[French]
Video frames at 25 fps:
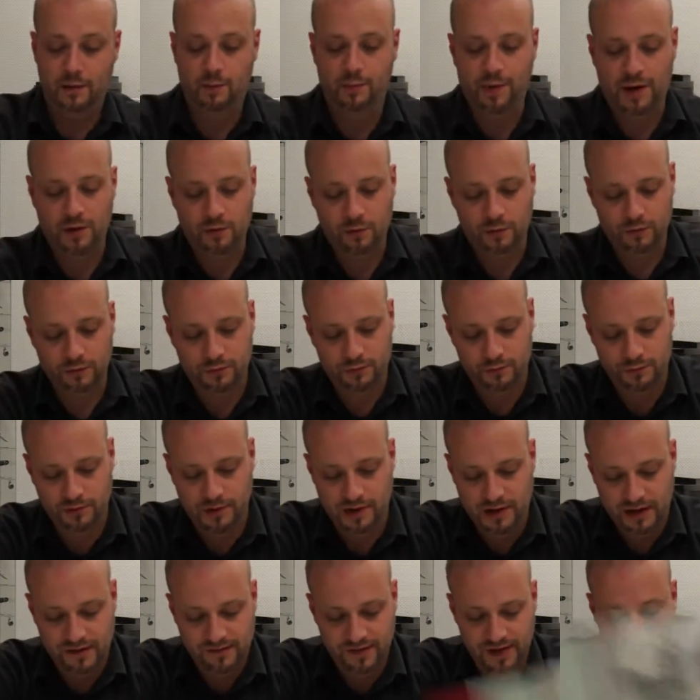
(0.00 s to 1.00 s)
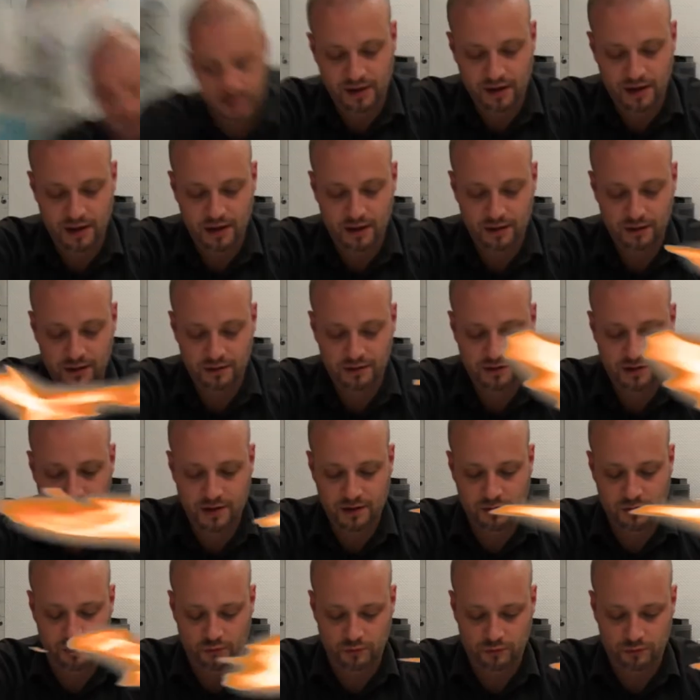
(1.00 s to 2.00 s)
Par contre, on a réveillé un
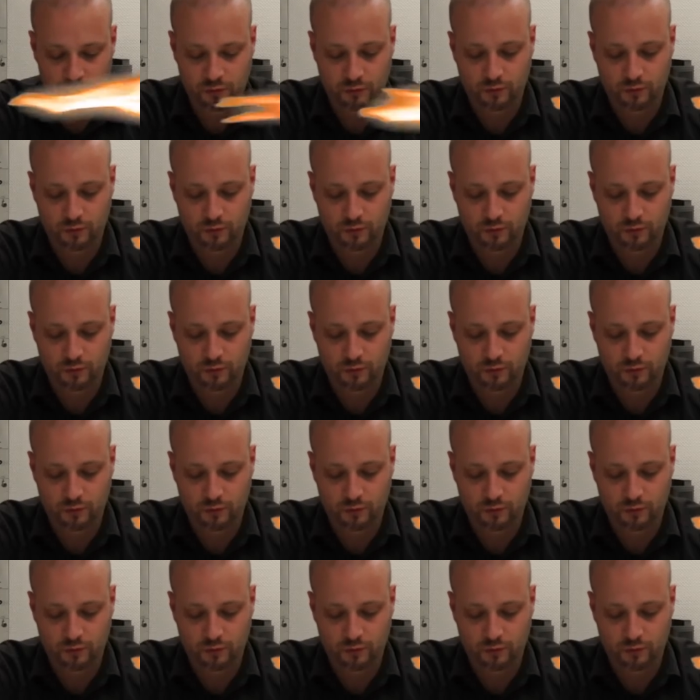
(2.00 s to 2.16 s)
dragon.